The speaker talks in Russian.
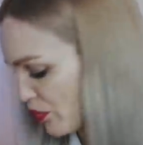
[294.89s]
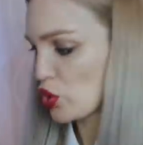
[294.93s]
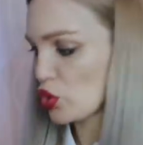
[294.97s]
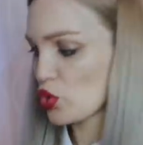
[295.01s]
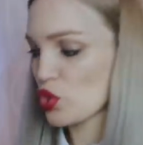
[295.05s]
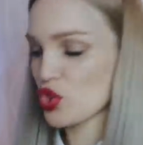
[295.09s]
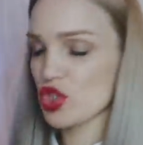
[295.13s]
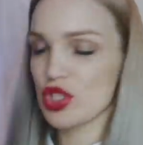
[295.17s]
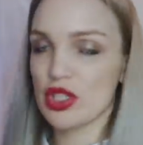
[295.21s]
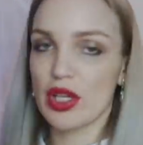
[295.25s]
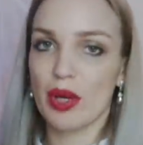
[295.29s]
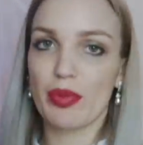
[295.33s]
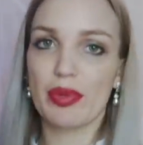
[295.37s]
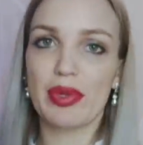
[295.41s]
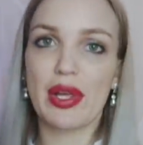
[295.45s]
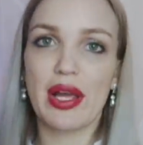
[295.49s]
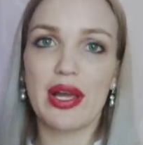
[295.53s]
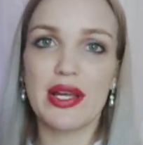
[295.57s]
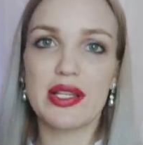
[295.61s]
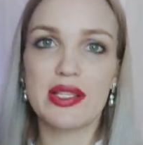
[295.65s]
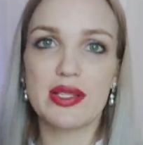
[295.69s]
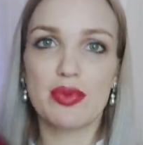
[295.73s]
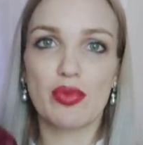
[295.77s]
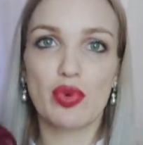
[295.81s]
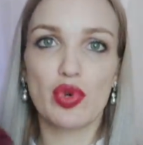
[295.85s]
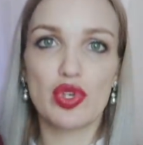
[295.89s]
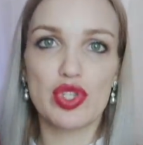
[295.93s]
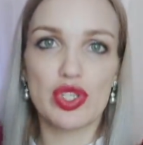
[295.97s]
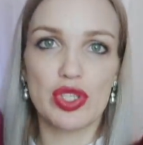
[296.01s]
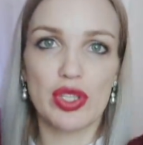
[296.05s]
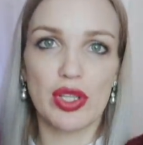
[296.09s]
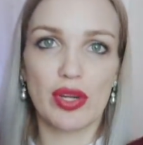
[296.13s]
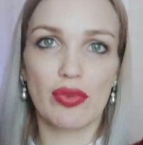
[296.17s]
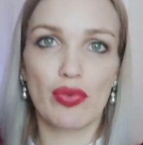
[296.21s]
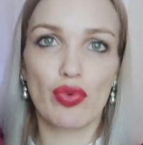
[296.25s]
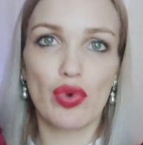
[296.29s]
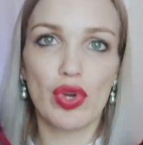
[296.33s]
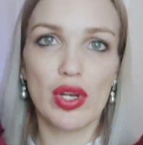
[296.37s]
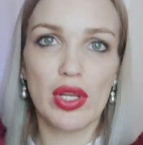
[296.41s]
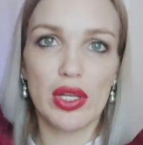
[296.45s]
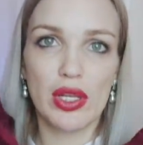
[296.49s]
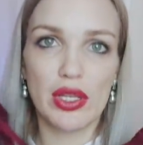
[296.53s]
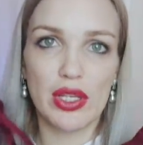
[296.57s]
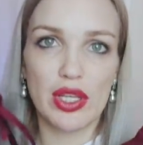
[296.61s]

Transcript: Вот тоже я была этим очень довольна.